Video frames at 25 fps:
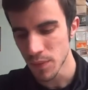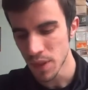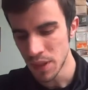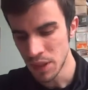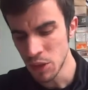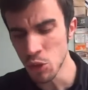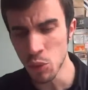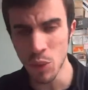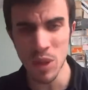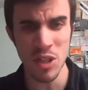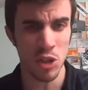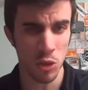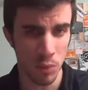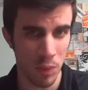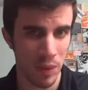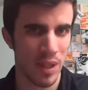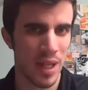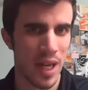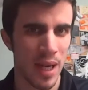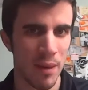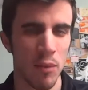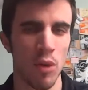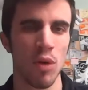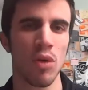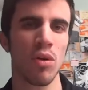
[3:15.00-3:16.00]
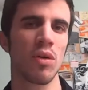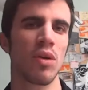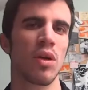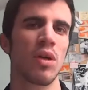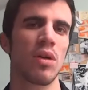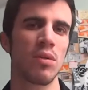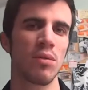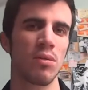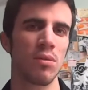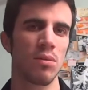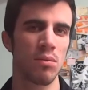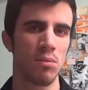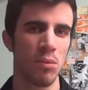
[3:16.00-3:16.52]
E da questo parliamo
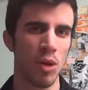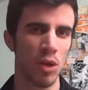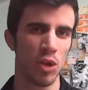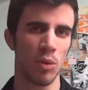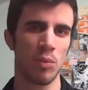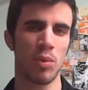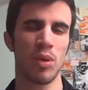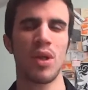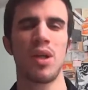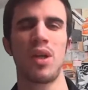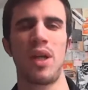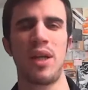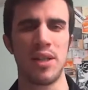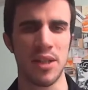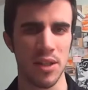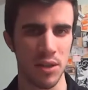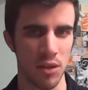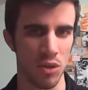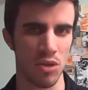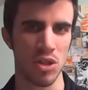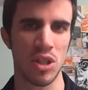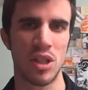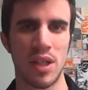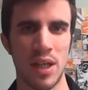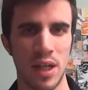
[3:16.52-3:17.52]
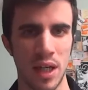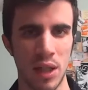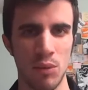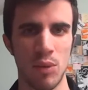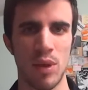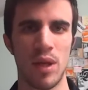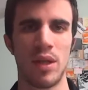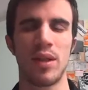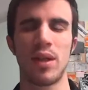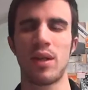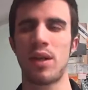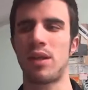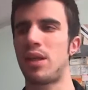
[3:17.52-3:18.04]
in modo più analitico circa le
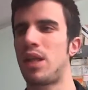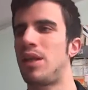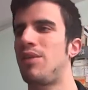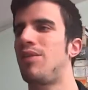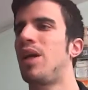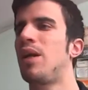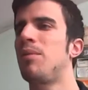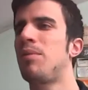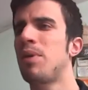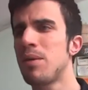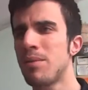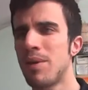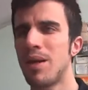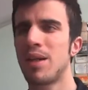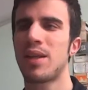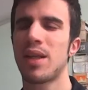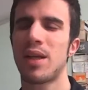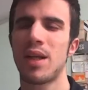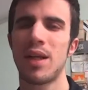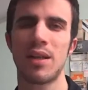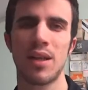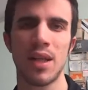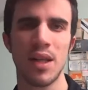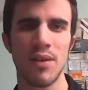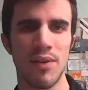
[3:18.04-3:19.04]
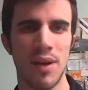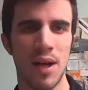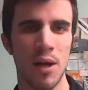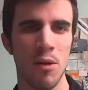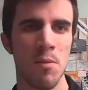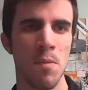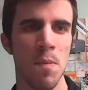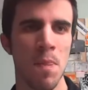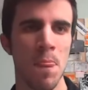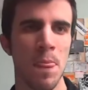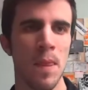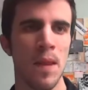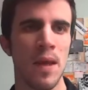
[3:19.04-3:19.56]
due alternative. La prima
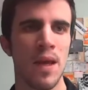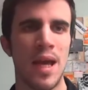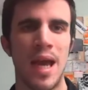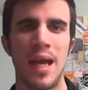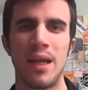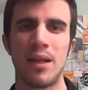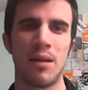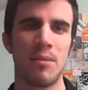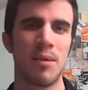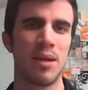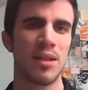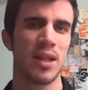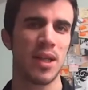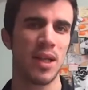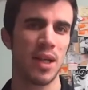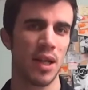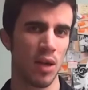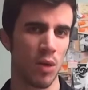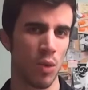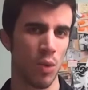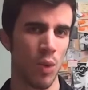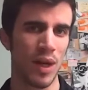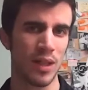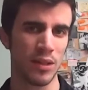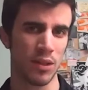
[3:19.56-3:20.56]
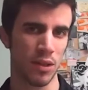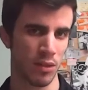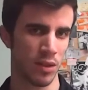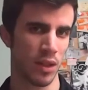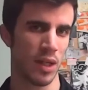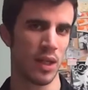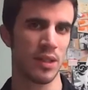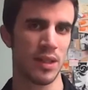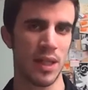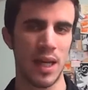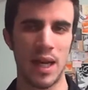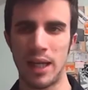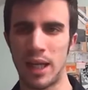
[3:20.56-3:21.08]
alternativa è di mantenere il
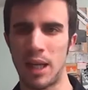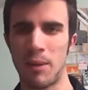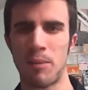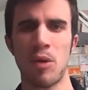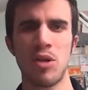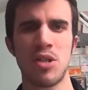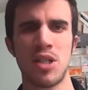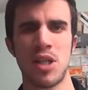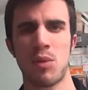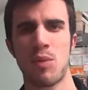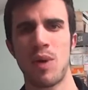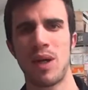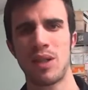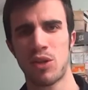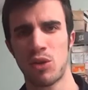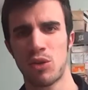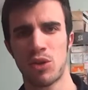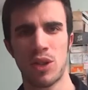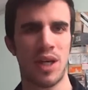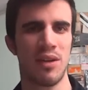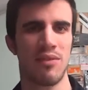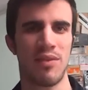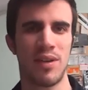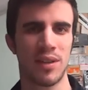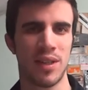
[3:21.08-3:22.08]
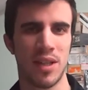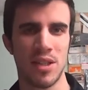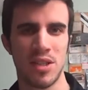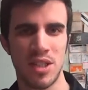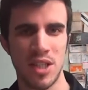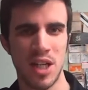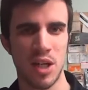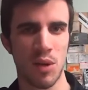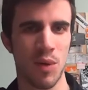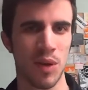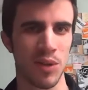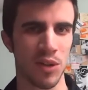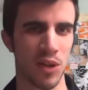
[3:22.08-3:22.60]
4-3-3, che poi sia 4-3
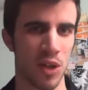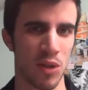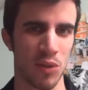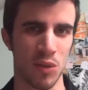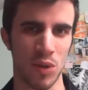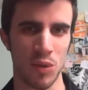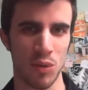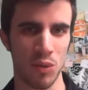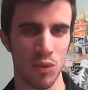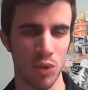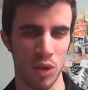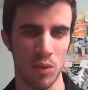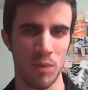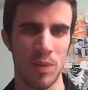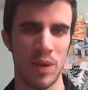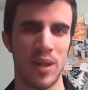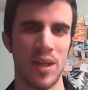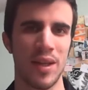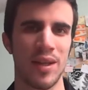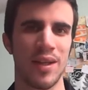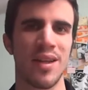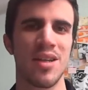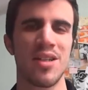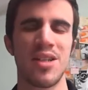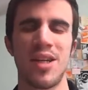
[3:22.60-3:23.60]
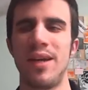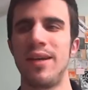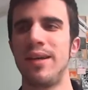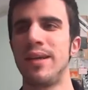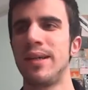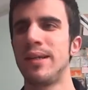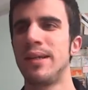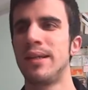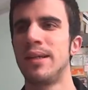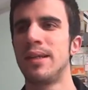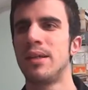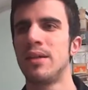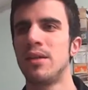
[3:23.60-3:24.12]
fantasia, 4-2-1, dipende da chi c'è,
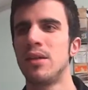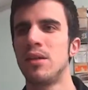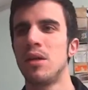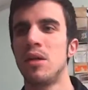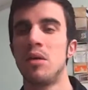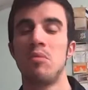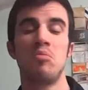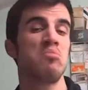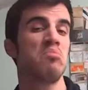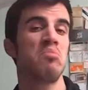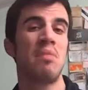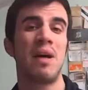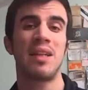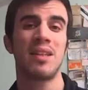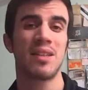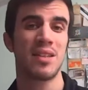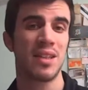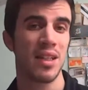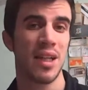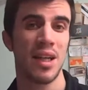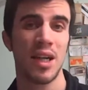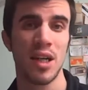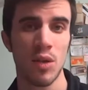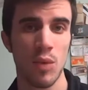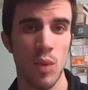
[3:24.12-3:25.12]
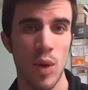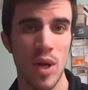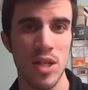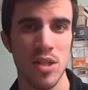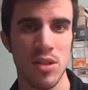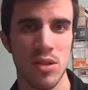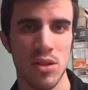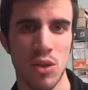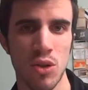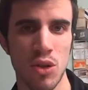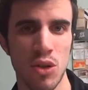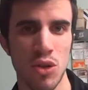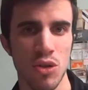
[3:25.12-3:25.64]
mantenere
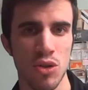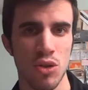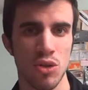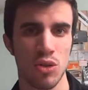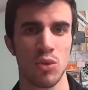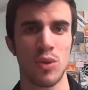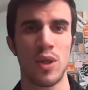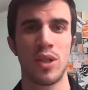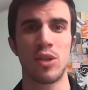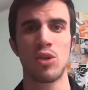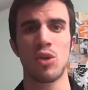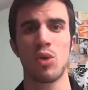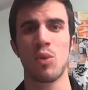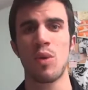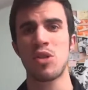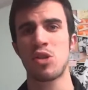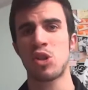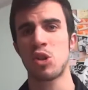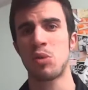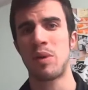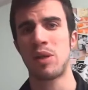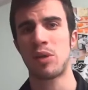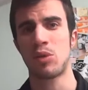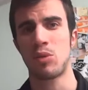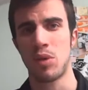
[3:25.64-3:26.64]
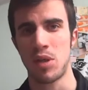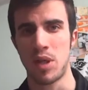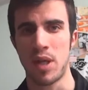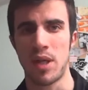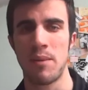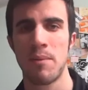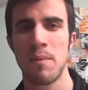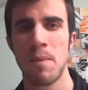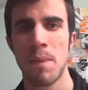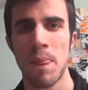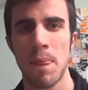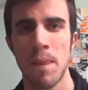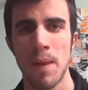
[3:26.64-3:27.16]
questo sostituendo questo
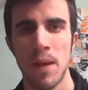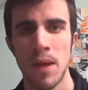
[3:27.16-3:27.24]
Matuidi